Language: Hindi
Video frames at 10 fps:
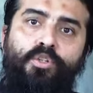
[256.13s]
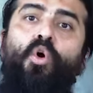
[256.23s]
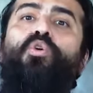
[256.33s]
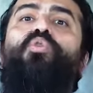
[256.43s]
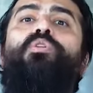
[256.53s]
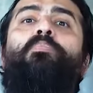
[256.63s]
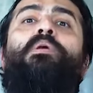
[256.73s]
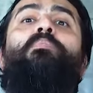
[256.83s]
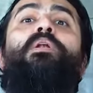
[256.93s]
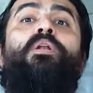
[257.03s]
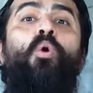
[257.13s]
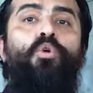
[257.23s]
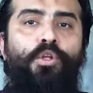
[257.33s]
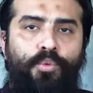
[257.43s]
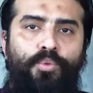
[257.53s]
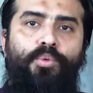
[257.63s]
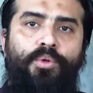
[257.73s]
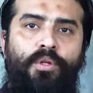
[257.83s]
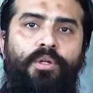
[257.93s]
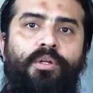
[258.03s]
टॉक टू द पीपल अराउंड यू
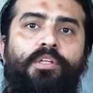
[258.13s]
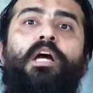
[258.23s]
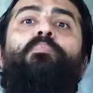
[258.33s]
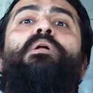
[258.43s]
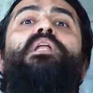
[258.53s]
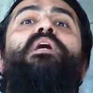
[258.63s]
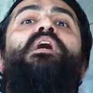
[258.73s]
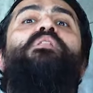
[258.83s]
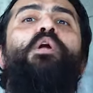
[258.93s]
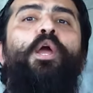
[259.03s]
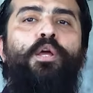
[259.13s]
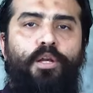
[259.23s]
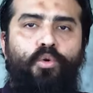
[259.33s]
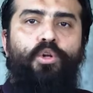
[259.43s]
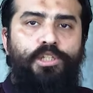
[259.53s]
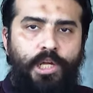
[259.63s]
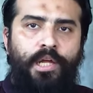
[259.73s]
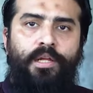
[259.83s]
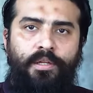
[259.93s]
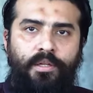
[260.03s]
क्या पता एक ऐसा एंगल खुल
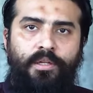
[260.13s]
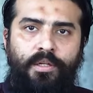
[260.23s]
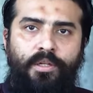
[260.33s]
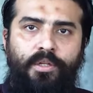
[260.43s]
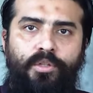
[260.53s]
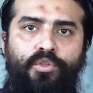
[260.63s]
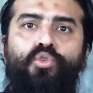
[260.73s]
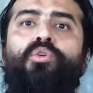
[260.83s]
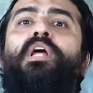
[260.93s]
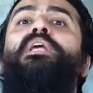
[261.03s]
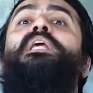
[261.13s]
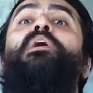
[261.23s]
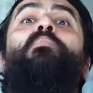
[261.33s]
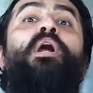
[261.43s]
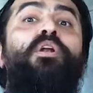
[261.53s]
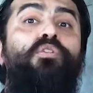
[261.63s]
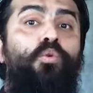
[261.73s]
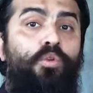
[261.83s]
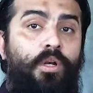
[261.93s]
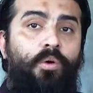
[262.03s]
जाए जो नई एक माइंड से
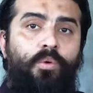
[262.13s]
गुजरा